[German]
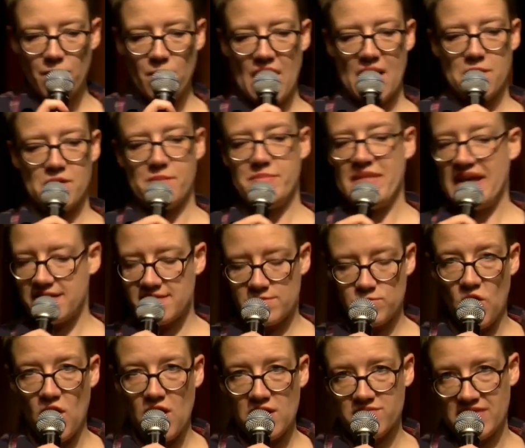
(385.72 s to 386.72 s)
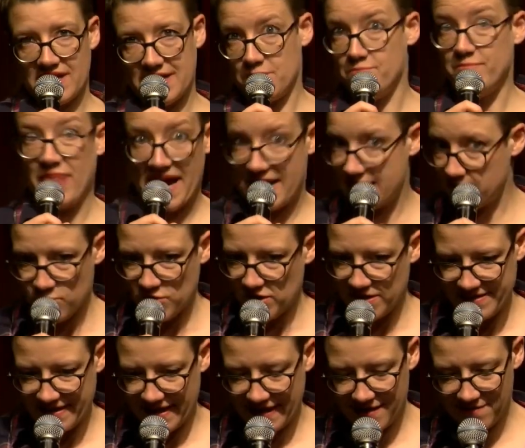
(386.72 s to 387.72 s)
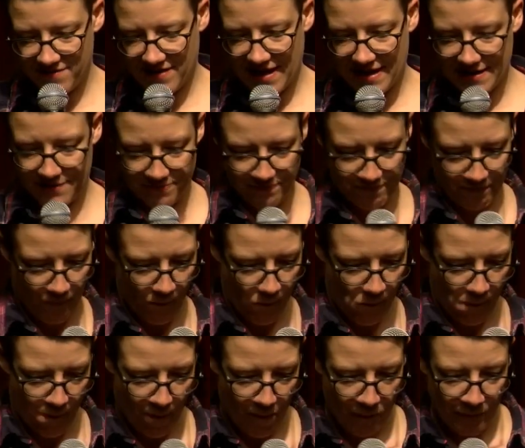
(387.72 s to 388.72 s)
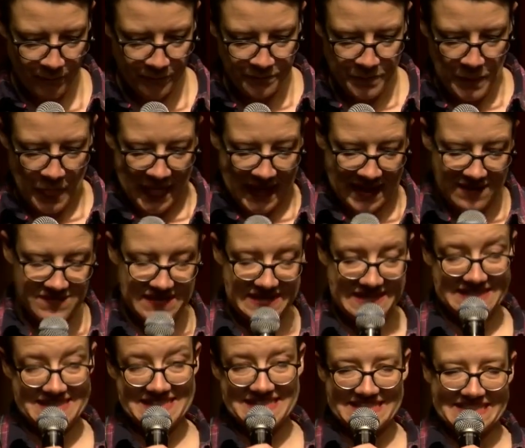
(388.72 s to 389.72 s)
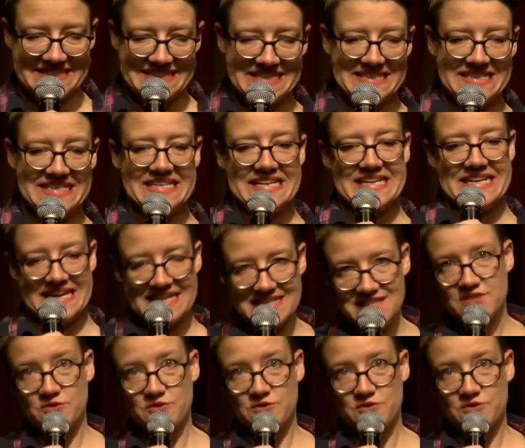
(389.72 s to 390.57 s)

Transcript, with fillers: Aber am nächsten Morgen waren dann beide Müllsäcke weg, weil dann sind die in der Nacht